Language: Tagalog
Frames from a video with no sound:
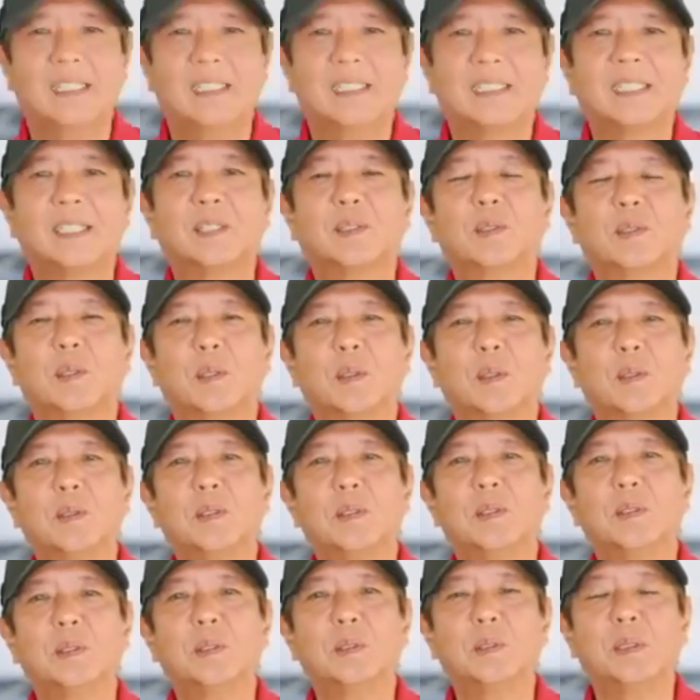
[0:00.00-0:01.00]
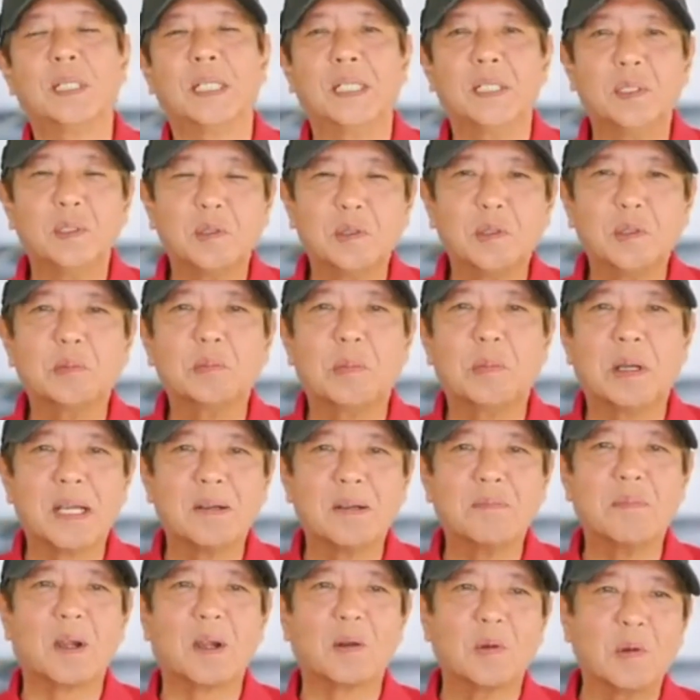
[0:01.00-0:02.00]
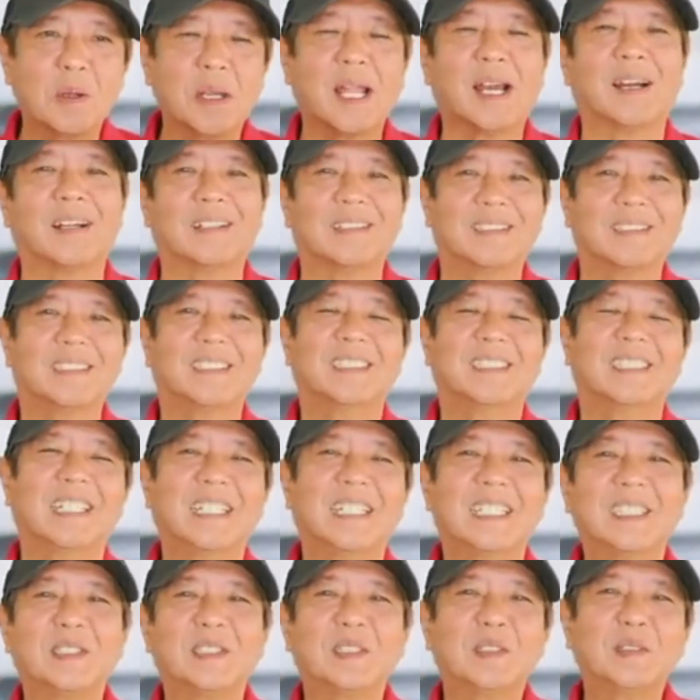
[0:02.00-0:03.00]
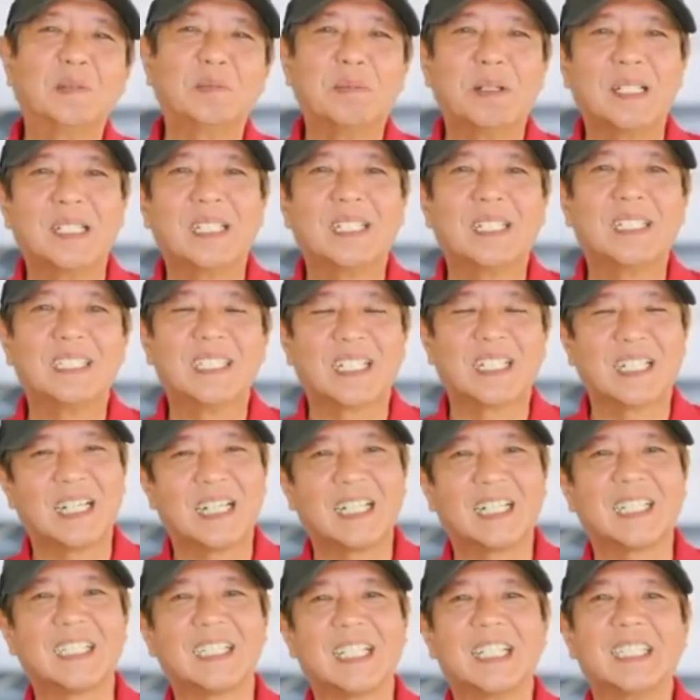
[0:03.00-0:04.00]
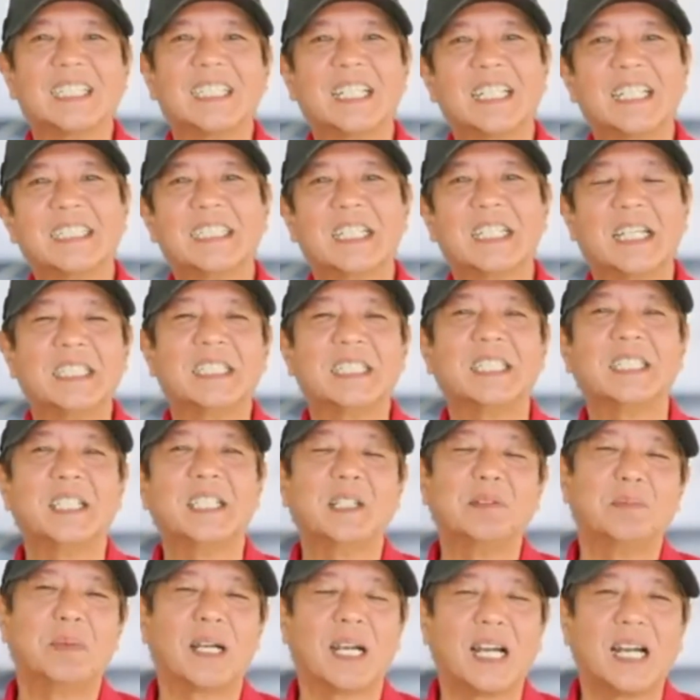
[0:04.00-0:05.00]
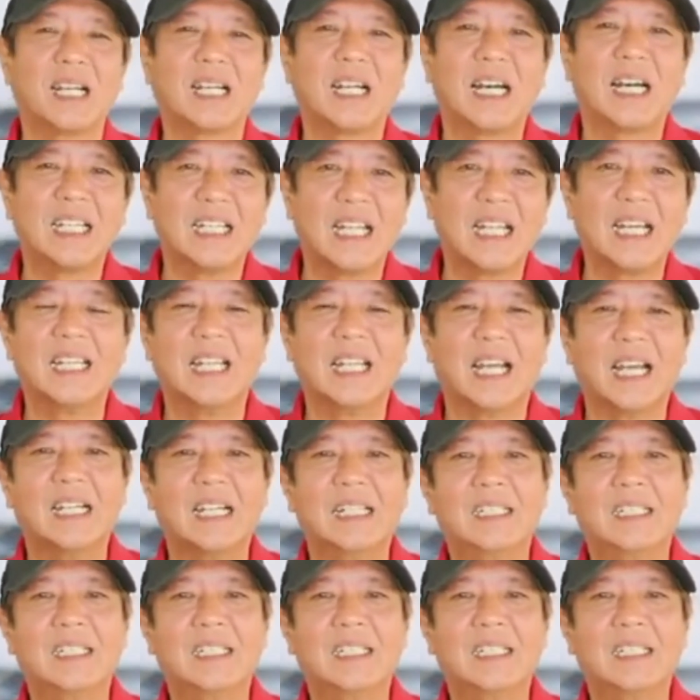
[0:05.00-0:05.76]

Siguro yung inyong mga magulang at yung mga nakakatanda sa atin ay makakaalala